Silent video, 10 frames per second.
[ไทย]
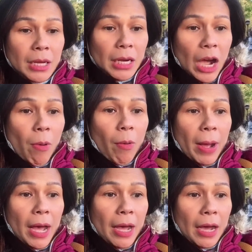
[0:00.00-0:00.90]
เขาบอก
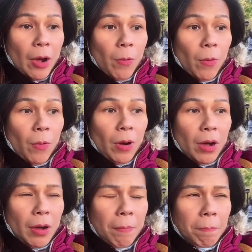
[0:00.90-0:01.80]
ว่าเขา
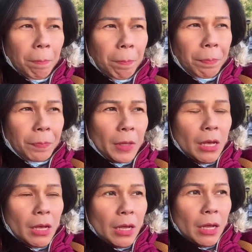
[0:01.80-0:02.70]

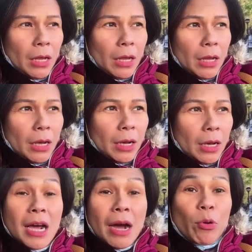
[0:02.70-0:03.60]

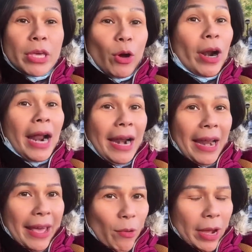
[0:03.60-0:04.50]
เเลือกผู้หญิงคนนั้น
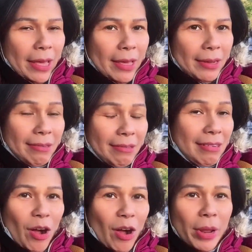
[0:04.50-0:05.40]
แล้วไงเออคื
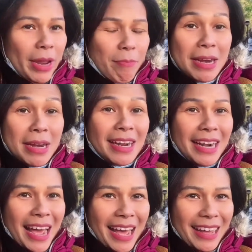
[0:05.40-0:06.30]
อเขาไม่ไม่เลือก
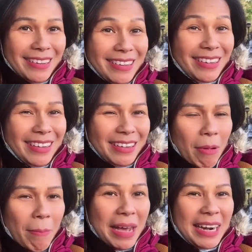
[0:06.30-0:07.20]
นาเออป
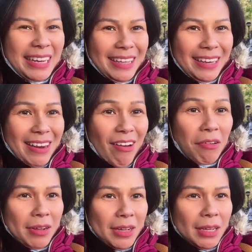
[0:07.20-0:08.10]
ระมาณนี้เนาะ
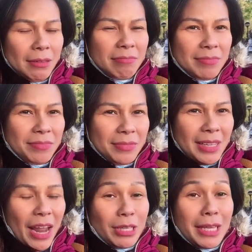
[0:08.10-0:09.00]

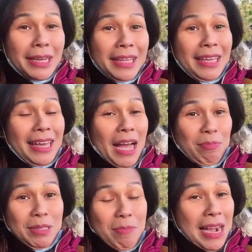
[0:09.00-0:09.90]
แล้วทีนี้กลับ
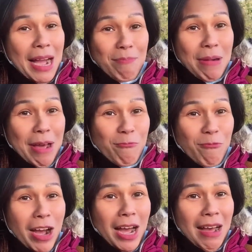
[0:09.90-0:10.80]
จะมากลับลำว่า